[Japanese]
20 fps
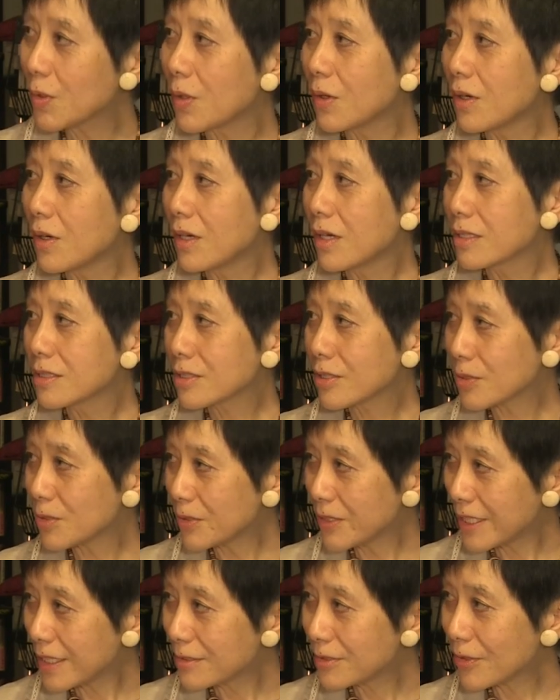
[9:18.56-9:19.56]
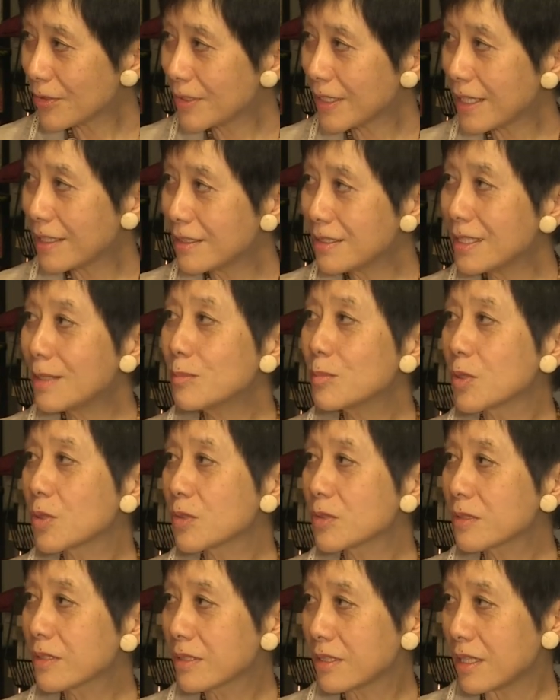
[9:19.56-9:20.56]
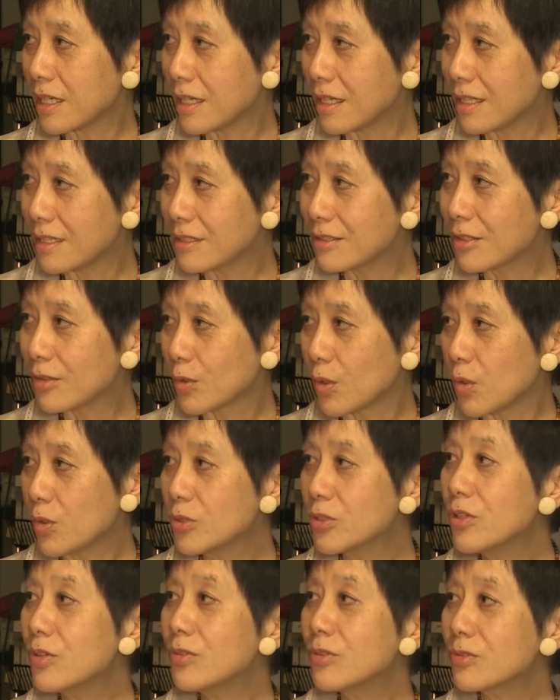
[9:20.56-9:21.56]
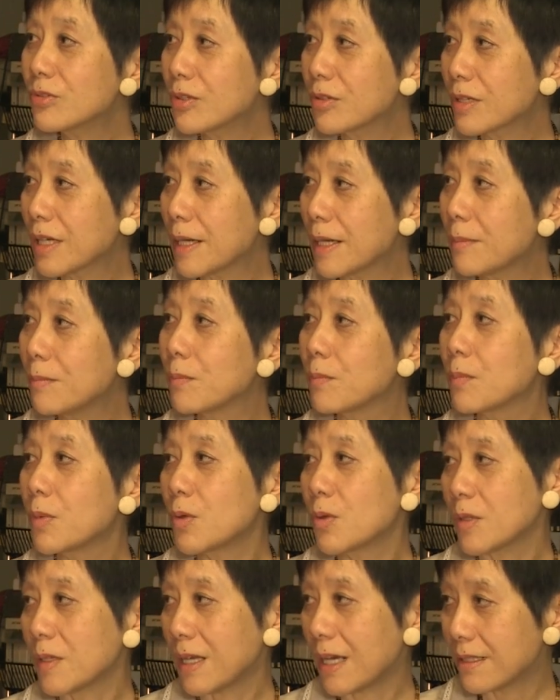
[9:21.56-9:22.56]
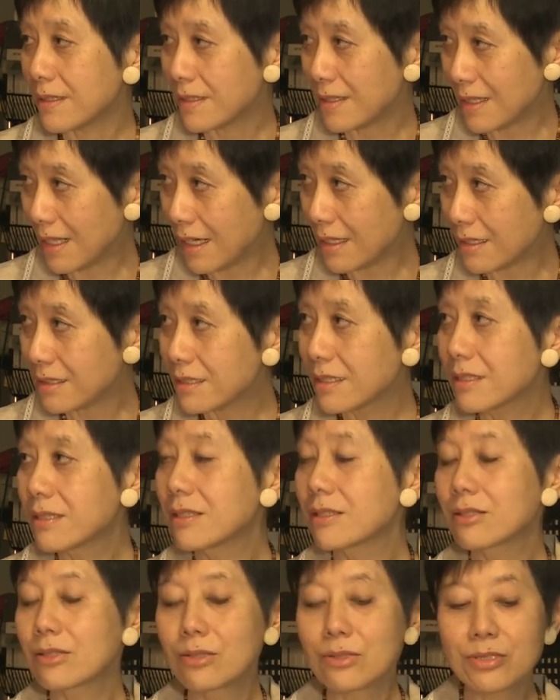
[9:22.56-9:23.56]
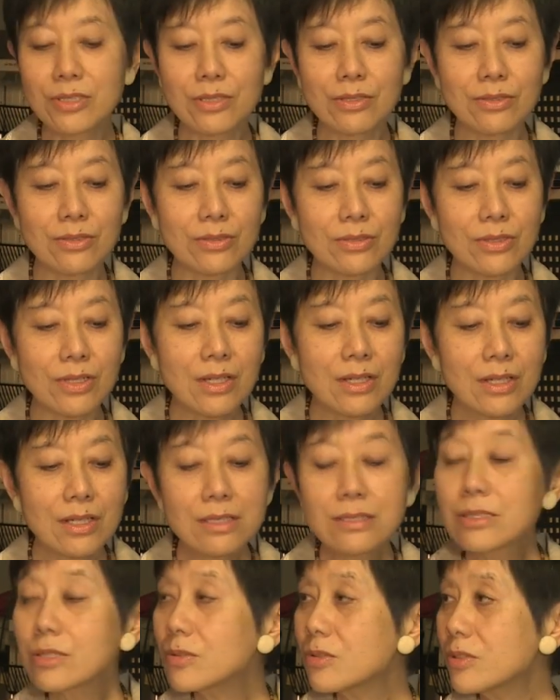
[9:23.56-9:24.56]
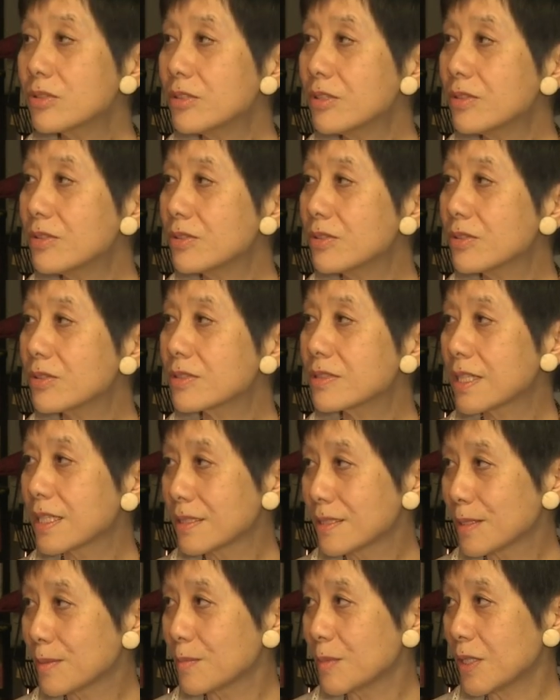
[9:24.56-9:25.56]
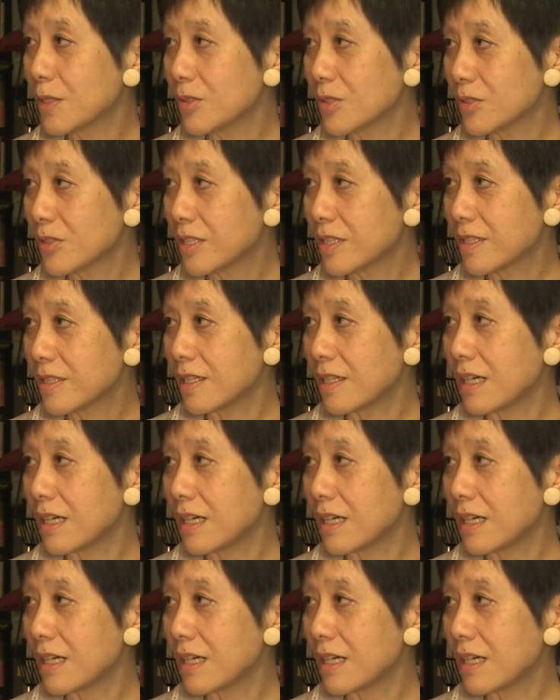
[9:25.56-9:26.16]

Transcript: はい、それぞれに持っている固有の憲法なんだ、うん、という、はい、そういう説明をして